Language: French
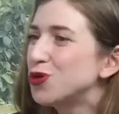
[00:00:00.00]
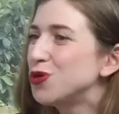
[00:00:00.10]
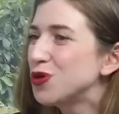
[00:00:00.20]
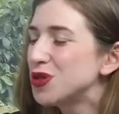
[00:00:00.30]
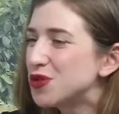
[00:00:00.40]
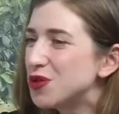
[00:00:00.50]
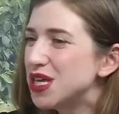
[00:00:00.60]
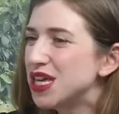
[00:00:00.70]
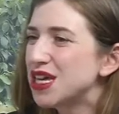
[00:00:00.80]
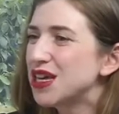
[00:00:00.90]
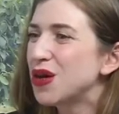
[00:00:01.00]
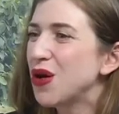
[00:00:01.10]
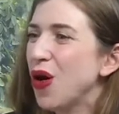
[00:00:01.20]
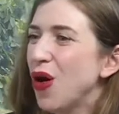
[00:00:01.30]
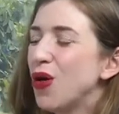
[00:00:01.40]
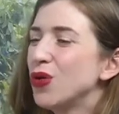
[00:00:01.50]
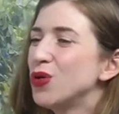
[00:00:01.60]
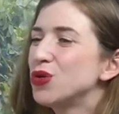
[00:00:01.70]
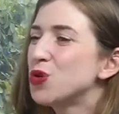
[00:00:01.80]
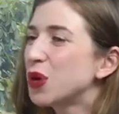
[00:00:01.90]
suite aux ateliers,
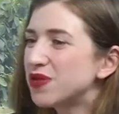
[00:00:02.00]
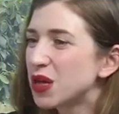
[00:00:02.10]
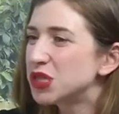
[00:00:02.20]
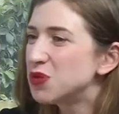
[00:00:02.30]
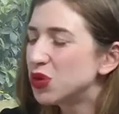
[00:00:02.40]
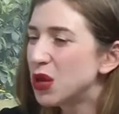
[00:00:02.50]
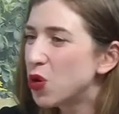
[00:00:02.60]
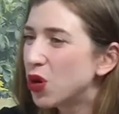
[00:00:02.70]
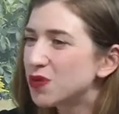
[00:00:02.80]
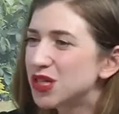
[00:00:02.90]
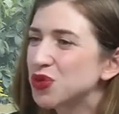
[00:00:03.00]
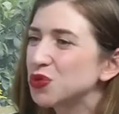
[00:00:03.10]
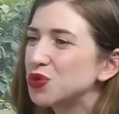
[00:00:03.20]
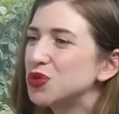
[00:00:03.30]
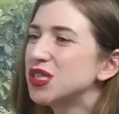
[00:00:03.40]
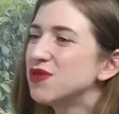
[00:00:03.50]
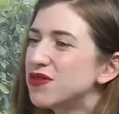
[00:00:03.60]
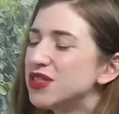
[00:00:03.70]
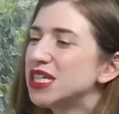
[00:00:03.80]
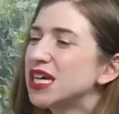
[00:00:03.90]
je préviens un petit peu de la programmation, de ce qui va
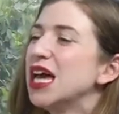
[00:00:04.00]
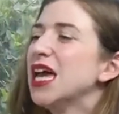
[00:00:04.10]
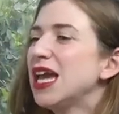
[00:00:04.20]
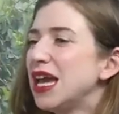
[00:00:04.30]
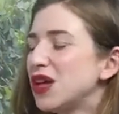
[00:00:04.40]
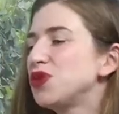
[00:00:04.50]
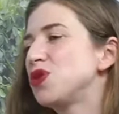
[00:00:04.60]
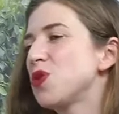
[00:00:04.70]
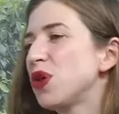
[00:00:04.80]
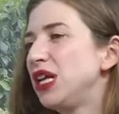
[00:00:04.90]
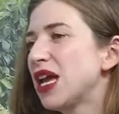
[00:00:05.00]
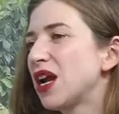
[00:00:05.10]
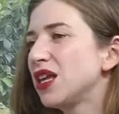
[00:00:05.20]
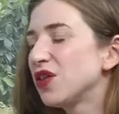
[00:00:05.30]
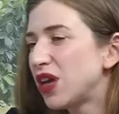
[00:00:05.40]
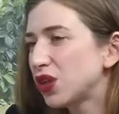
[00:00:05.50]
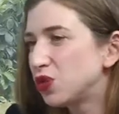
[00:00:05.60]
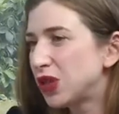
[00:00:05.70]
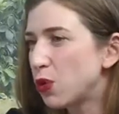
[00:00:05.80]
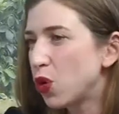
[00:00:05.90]
venir. Et là justement, il y a un lien vers
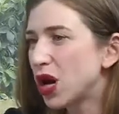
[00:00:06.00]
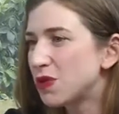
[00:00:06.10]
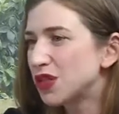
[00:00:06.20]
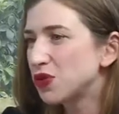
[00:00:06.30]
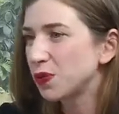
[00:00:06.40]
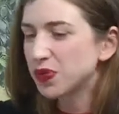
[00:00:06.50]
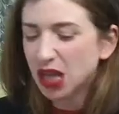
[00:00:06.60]
toute la programmation.